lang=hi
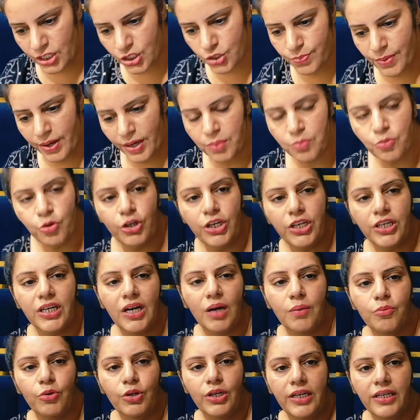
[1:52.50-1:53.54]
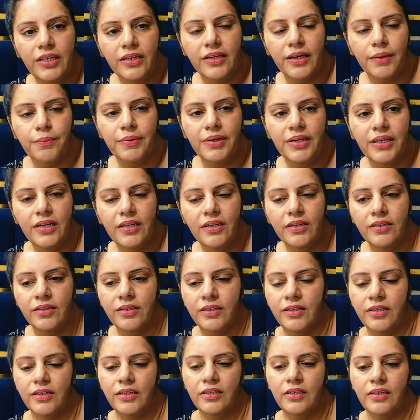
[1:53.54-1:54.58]
इस बार मोनिका बोली कि भी
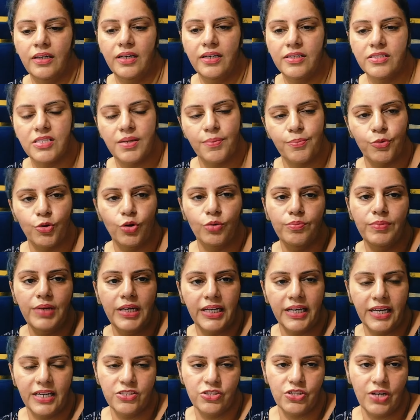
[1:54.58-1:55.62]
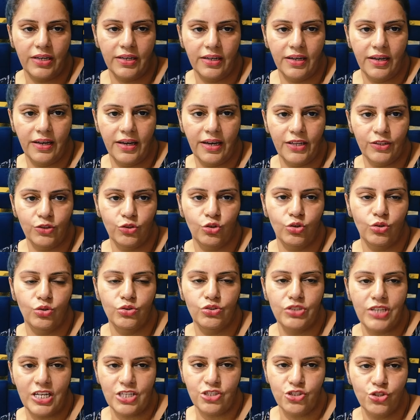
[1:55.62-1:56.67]
सबको मिलके जाना है तो
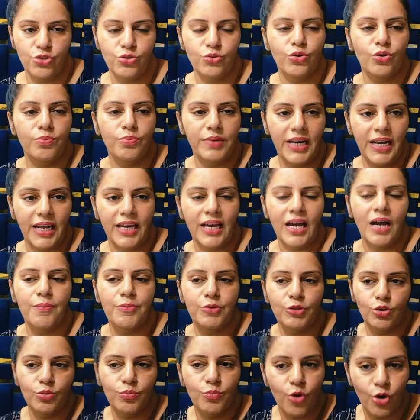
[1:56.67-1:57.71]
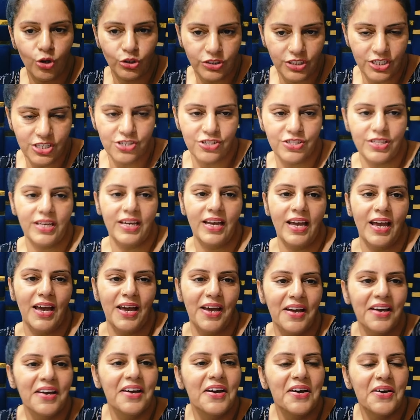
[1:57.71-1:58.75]
चाचियों को मिले हैं अभी तो बहुत रिश्ते
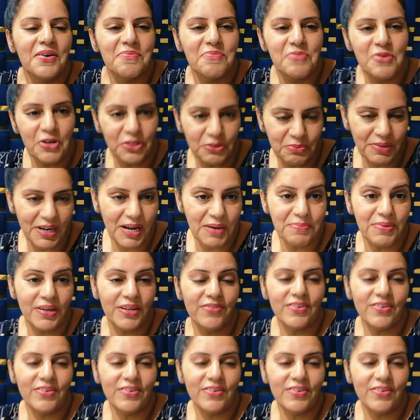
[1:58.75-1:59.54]
हैं बहुत बड़ा